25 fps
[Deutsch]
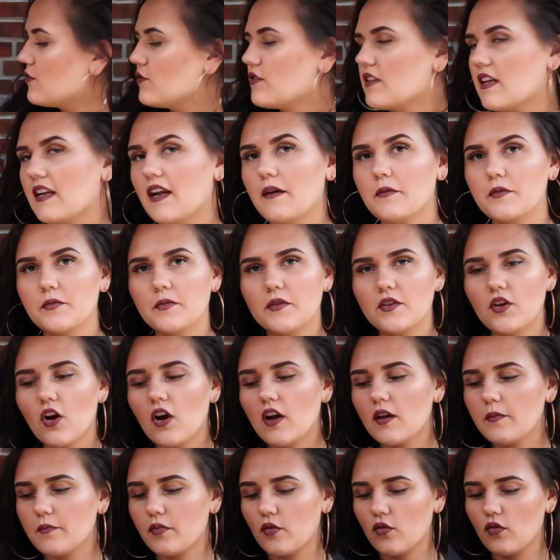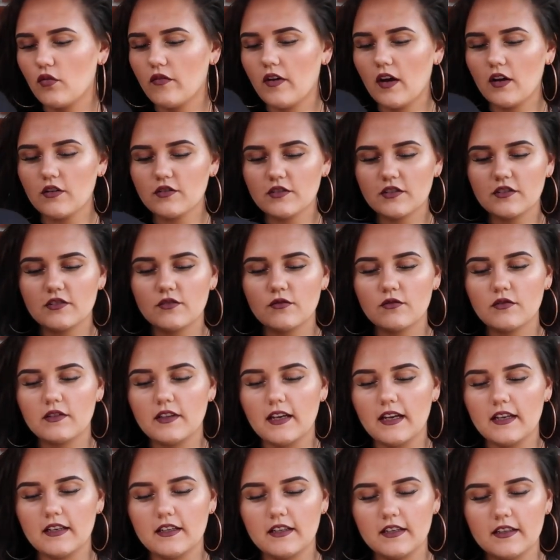Und dann habe ich mir noch einen Pullover ausgesucht.
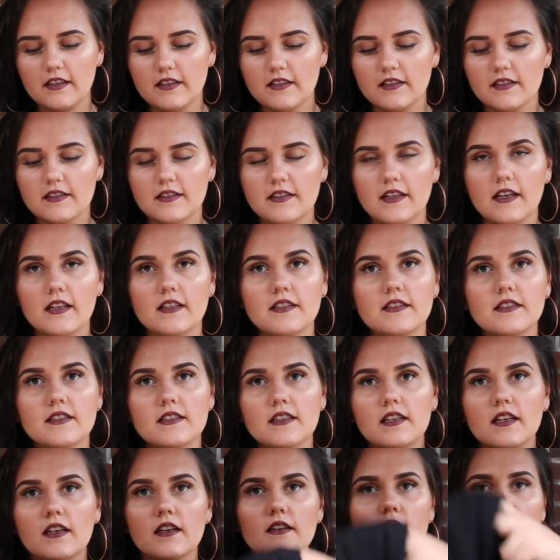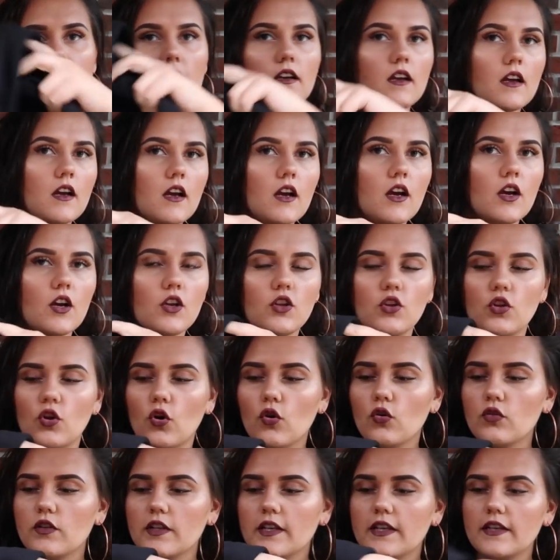Der hier ist jetzt
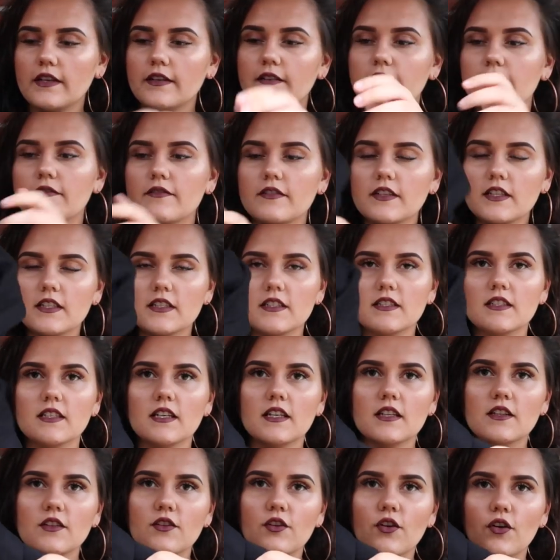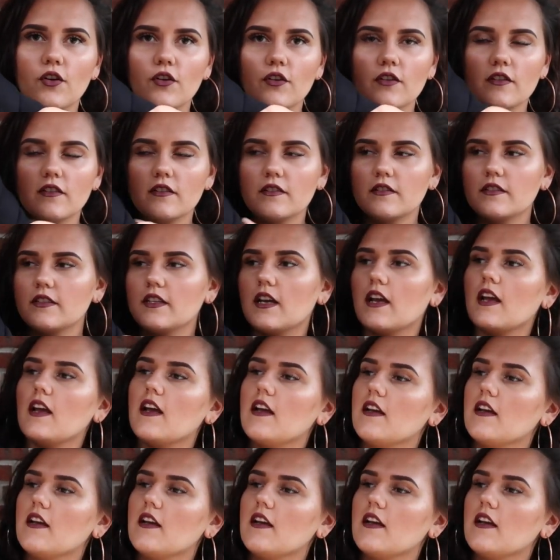ein Hoodie, wie ihr sehen könnt.